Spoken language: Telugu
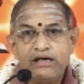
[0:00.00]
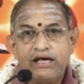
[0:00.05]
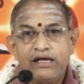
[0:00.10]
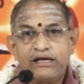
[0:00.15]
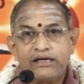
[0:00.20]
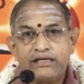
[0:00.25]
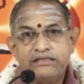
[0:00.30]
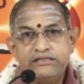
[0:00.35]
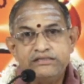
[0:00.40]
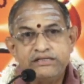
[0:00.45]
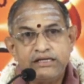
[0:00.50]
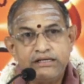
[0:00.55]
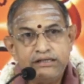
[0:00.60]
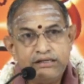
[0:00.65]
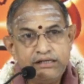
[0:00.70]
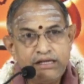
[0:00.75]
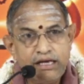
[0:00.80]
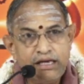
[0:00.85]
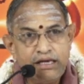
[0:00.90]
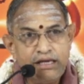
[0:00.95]

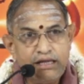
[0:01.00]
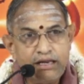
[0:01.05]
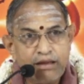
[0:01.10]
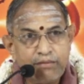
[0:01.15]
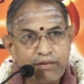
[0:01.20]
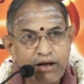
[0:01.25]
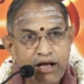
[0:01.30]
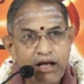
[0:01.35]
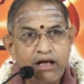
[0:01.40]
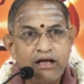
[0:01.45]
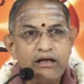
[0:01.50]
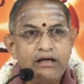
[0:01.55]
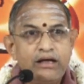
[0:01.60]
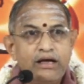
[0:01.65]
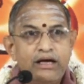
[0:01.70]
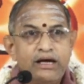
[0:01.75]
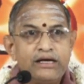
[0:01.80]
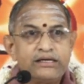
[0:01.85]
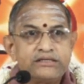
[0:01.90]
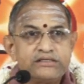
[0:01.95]
రంజన్యై నమ
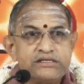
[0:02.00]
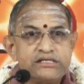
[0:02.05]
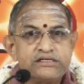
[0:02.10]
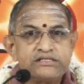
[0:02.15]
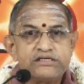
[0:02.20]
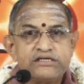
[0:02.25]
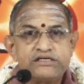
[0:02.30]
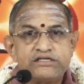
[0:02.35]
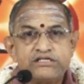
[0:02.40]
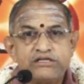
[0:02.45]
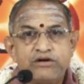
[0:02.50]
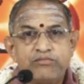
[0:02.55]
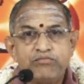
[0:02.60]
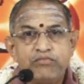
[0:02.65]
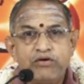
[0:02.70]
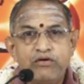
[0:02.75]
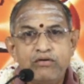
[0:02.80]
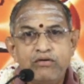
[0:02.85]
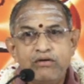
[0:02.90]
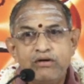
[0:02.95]
అర్చన
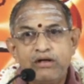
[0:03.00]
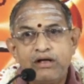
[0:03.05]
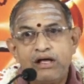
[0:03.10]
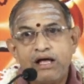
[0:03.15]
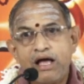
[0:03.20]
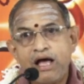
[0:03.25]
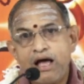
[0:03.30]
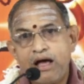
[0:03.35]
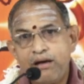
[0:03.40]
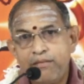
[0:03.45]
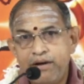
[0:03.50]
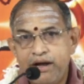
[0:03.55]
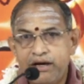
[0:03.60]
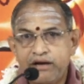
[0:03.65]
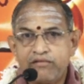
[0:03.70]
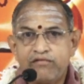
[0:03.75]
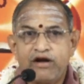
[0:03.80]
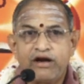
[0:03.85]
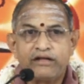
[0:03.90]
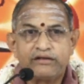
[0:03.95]
చేసినప్పుడు ఆ మాట
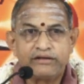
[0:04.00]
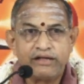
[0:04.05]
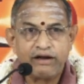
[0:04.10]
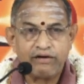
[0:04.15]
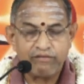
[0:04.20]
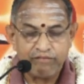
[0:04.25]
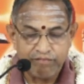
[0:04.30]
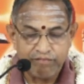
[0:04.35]
వాడతారు